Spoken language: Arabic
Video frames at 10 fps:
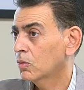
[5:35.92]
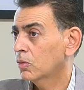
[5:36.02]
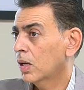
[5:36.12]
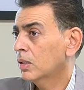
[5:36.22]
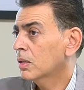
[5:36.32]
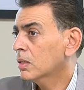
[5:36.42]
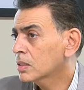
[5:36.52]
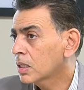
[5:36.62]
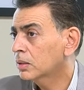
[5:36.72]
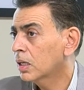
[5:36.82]
فأنا
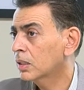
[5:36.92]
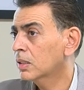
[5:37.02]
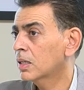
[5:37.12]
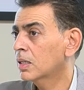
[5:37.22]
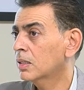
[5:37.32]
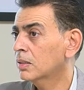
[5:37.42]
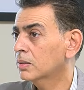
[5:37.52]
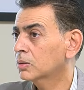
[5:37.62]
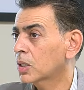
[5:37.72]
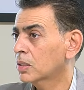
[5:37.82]
رسلتها
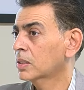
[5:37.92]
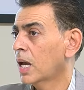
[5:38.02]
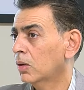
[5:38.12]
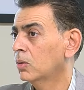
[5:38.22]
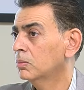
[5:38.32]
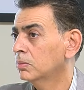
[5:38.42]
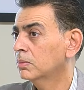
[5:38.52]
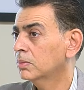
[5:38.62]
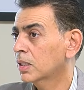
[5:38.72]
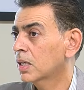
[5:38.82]
كشخص يحلم
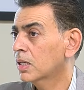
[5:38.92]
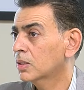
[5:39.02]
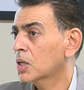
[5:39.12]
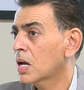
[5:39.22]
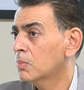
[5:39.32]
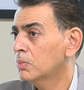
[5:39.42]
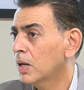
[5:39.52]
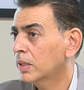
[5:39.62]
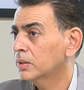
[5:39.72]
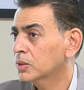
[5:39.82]
كشاب
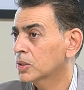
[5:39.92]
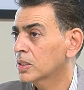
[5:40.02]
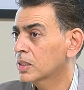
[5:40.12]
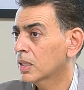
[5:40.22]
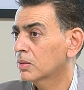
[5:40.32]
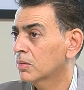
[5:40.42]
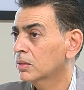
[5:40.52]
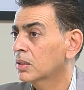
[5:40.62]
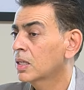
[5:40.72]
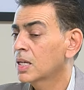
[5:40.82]
يعني 20 سنة
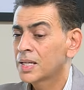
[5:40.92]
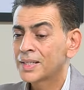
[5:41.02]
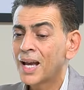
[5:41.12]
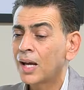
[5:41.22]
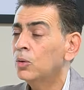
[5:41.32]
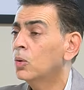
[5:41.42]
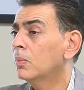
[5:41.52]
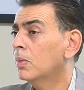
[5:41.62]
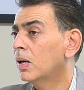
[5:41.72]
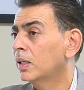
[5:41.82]

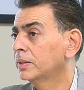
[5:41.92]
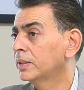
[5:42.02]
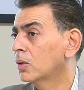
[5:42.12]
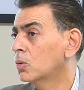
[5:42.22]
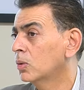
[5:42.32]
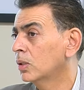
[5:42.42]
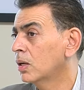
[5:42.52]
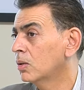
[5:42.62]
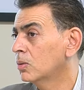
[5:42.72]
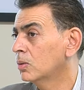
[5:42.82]
يحلم أن يكون
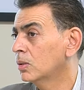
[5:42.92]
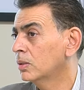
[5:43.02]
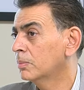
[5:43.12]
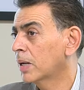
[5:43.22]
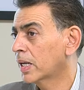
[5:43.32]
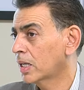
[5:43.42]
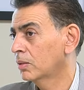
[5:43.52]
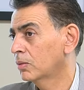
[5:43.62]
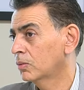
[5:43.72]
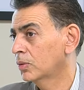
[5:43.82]
له
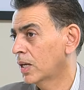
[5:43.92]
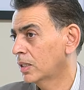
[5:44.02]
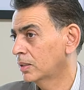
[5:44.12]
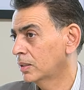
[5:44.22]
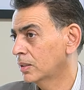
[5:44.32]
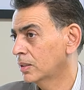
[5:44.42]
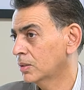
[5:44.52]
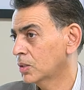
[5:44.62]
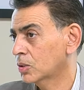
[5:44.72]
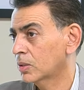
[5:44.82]
مكان في هذه
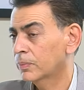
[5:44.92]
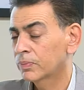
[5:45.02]
النشرة